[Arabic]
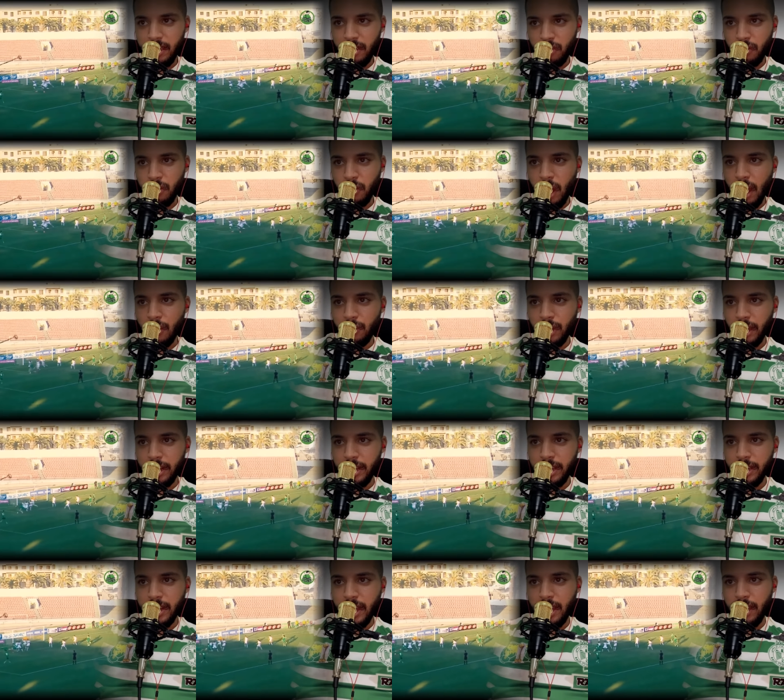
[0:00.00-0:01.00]
شنو
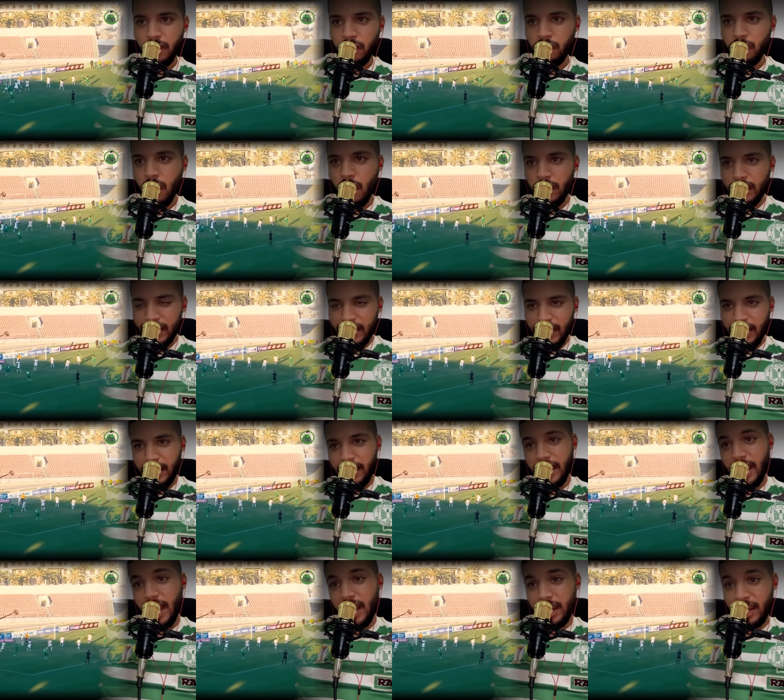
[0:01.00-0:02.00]
عاوتاني هنا شنو
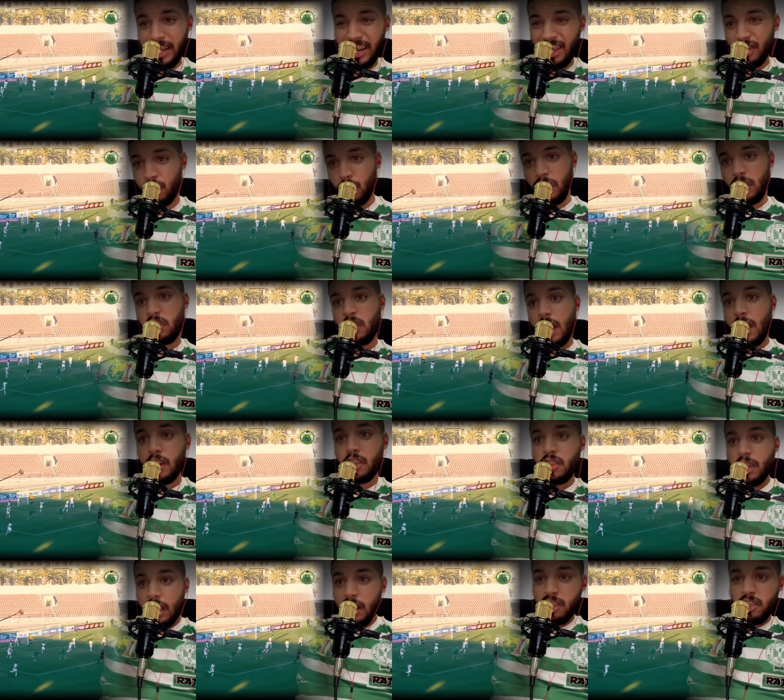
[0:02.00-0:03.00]
زيد يلا رجع رجع
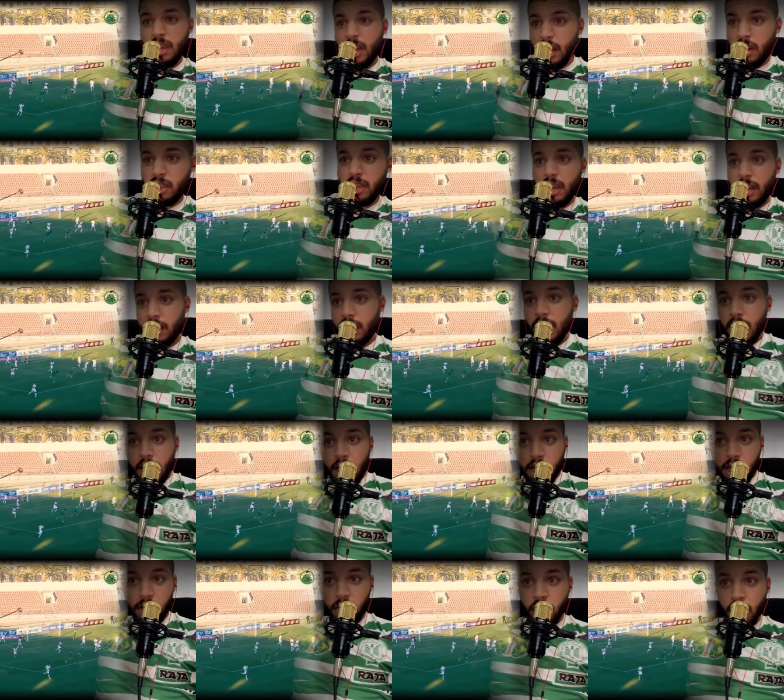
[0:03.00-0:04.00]
رجع رجع رجع
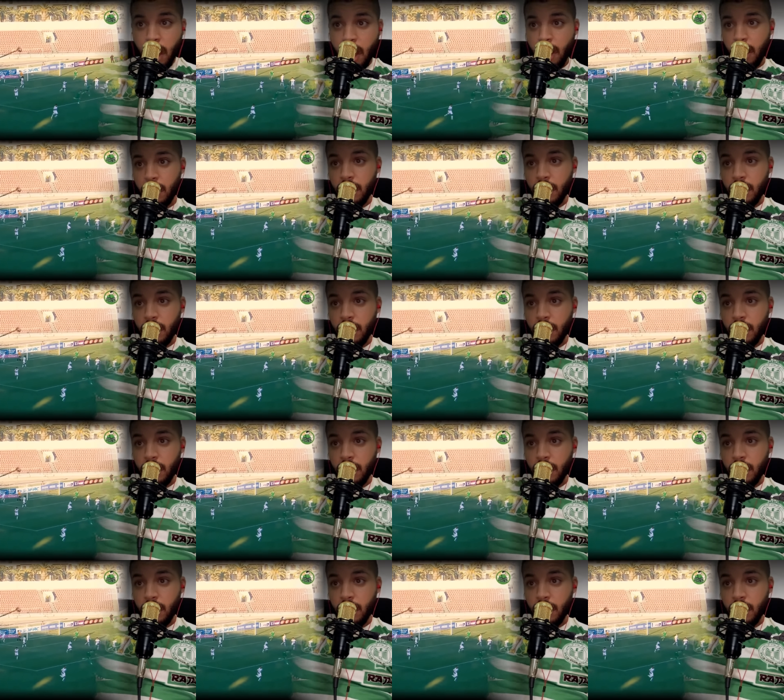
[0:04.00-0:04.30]
رجع